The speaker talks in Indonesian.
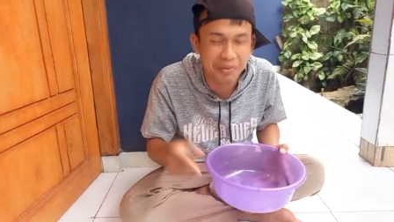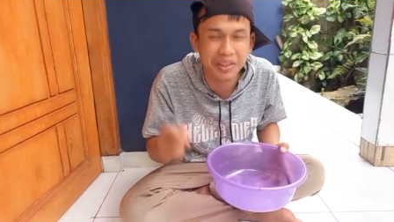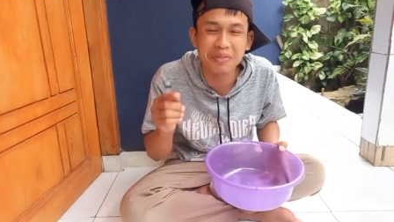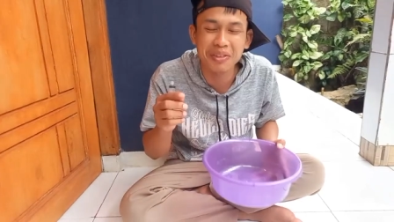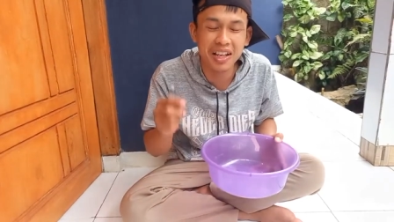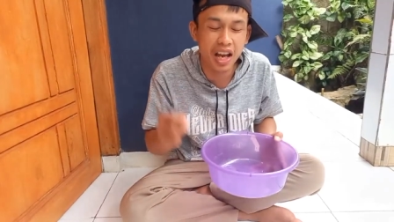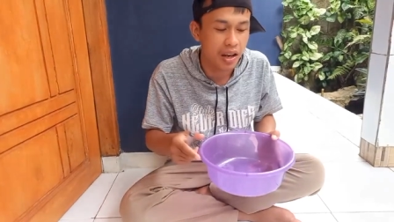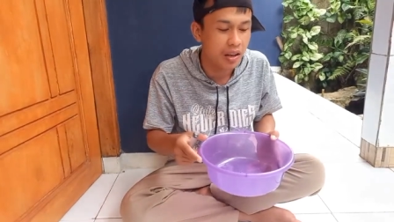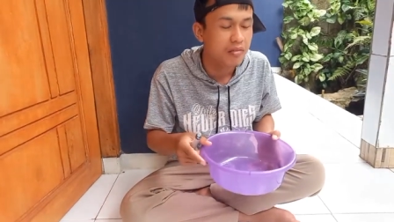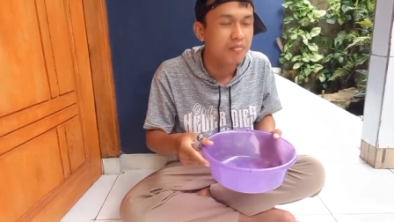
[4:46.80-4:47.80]
teman-teman ya
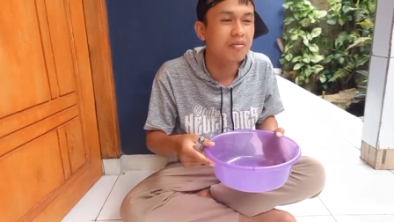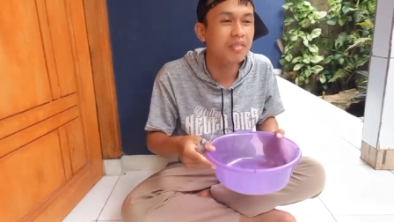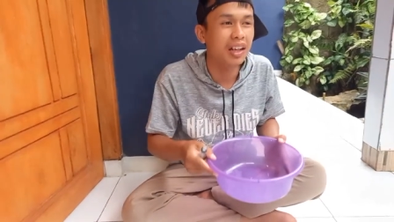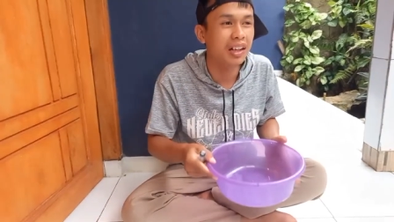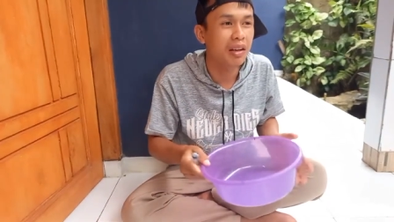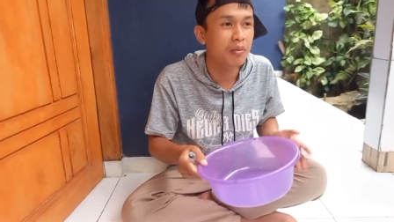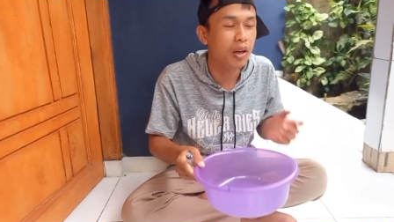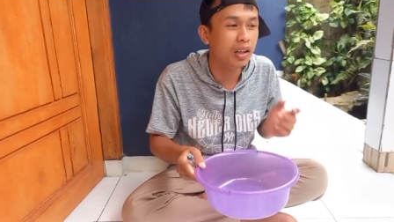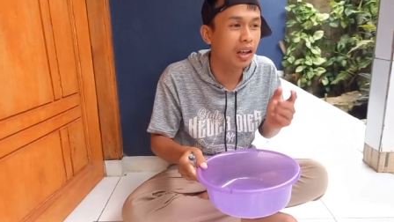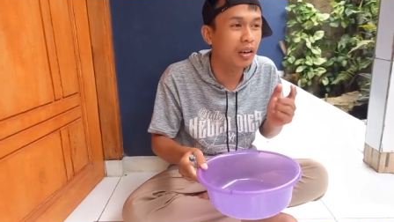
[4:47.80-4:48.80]
karena
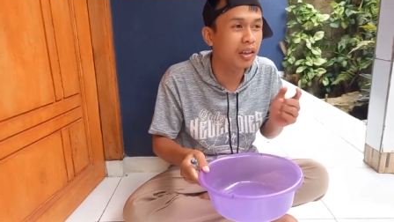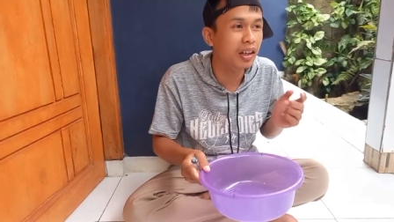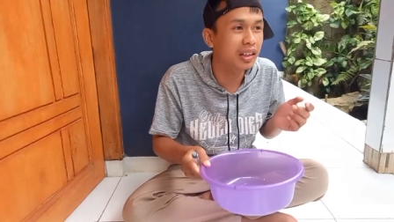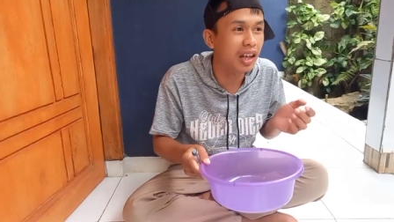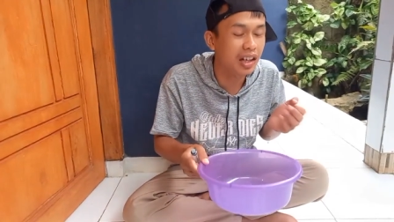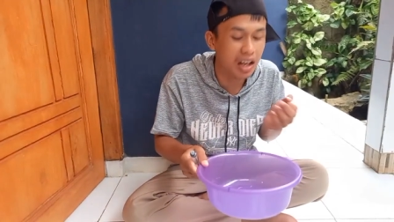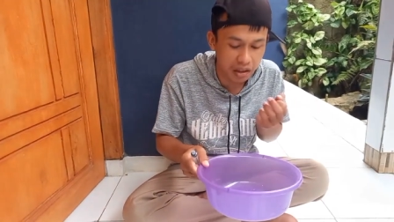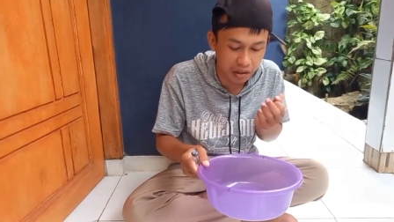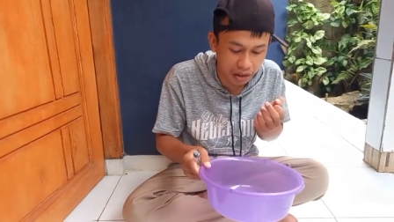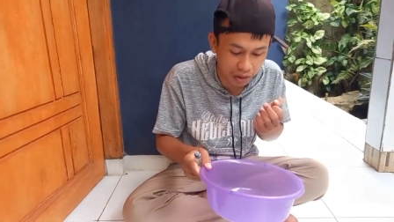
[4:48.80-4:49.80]
buat kalau nanti
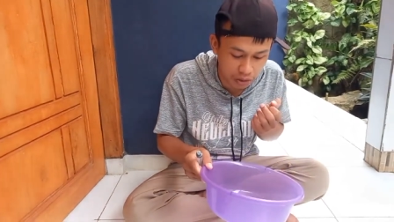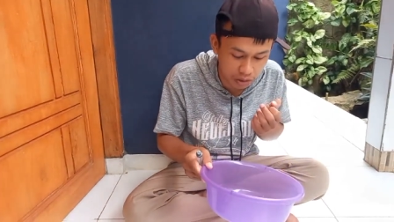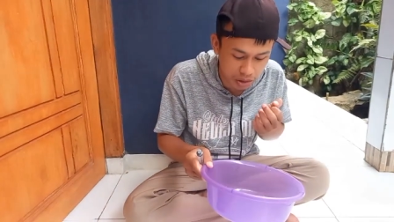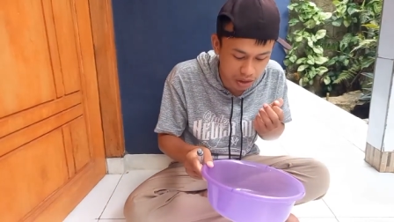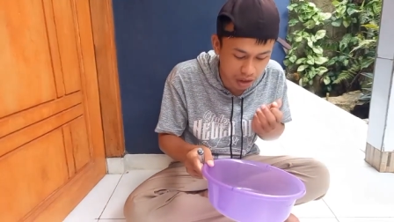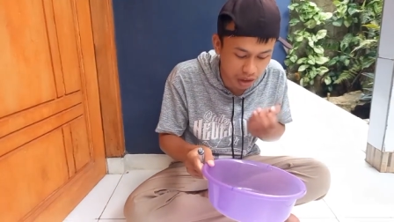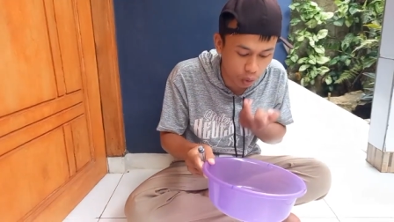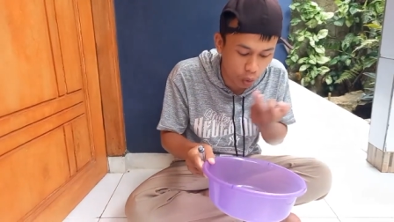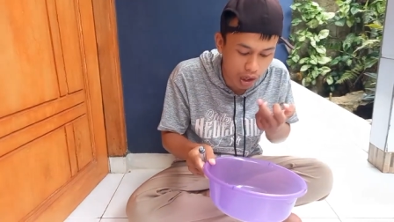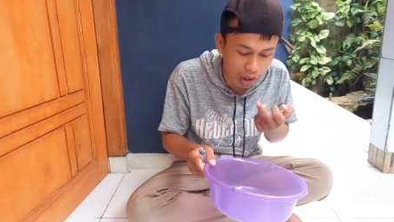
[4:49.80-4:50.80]
ada ingus biasanya
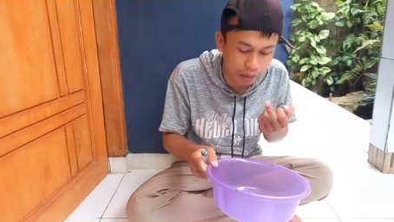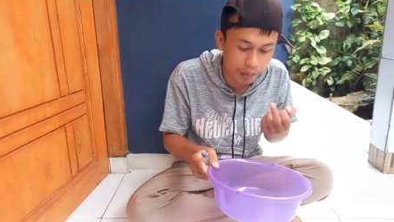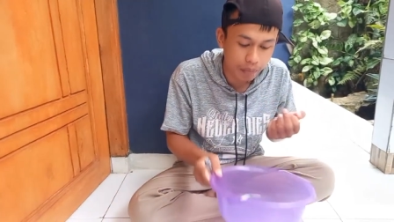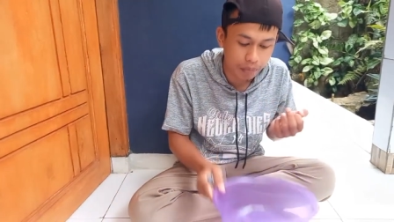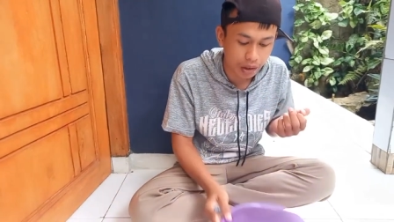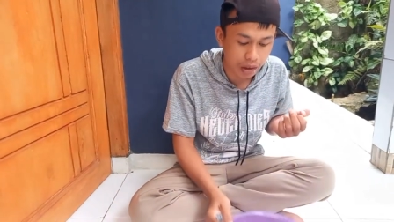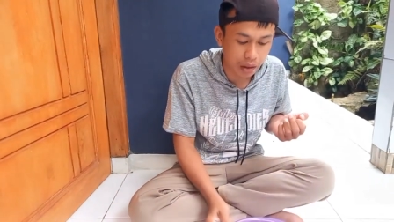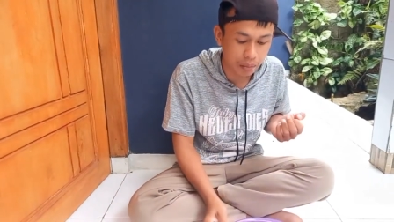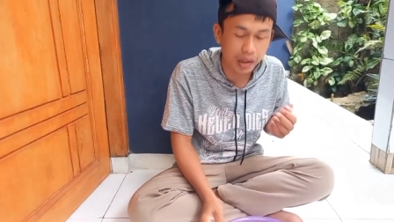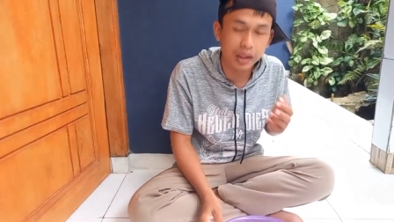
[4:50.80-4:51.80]
keluar
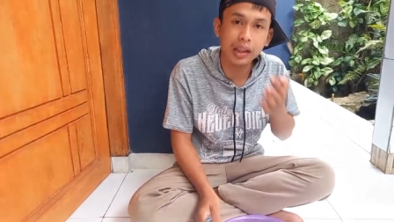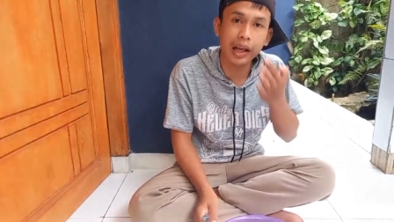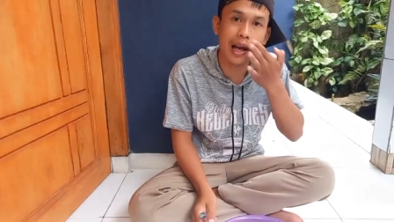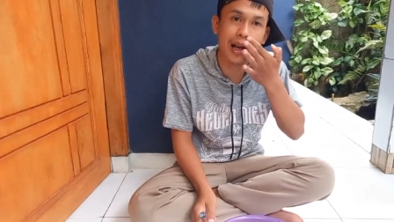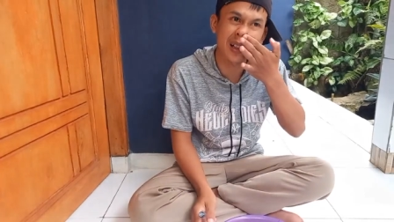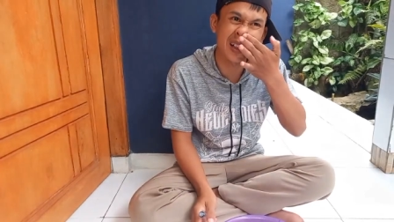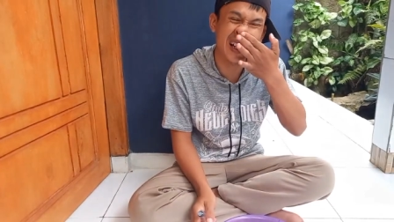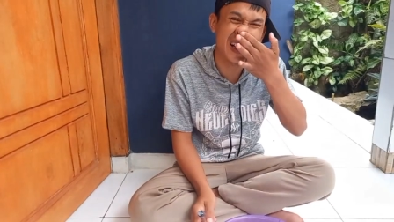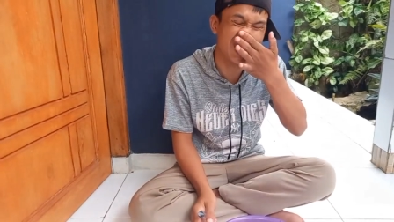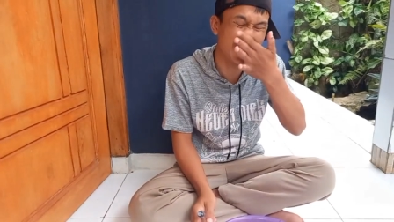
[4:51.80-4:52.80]
tapi ini saya nggak
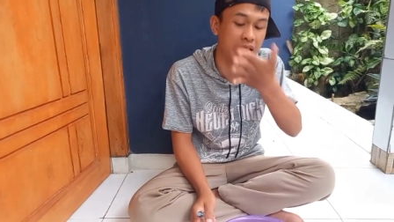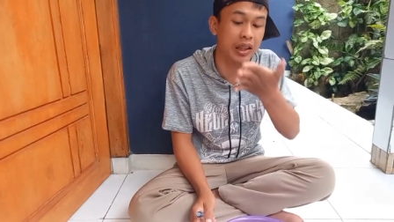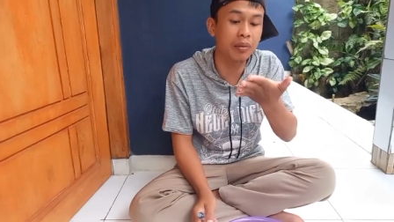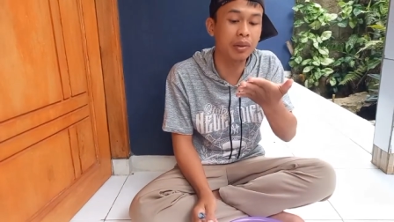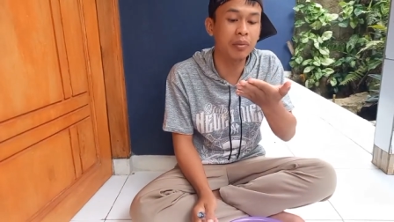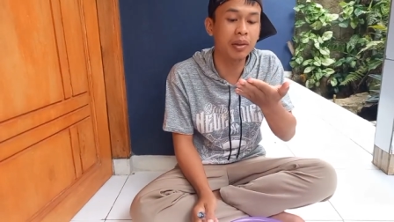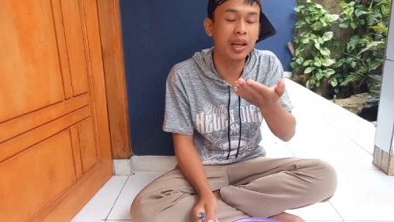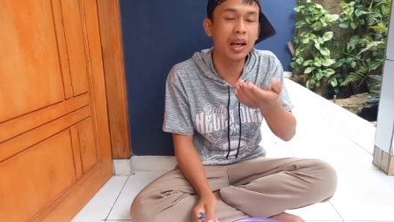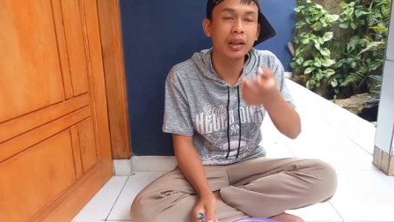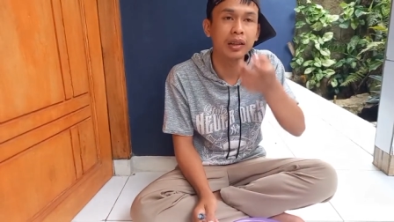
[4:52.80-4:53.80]
ada ingusnya teman-teman
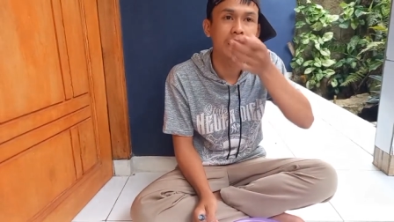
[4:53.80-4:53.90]
ya